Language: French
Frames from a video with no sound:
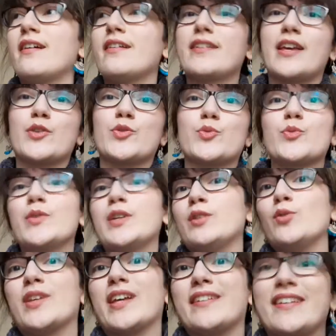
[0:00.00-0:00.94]
un garçon,
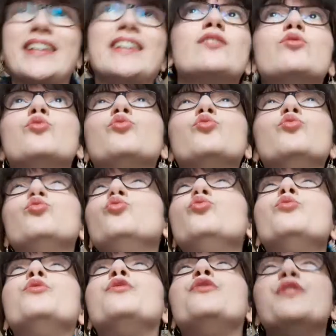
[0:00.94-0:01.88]
et de Catherine,
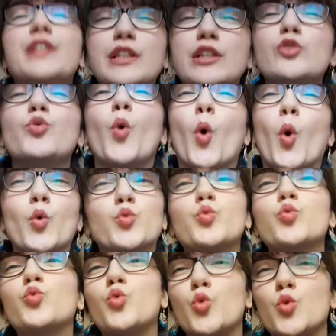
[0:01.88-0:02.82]
une fille, en toute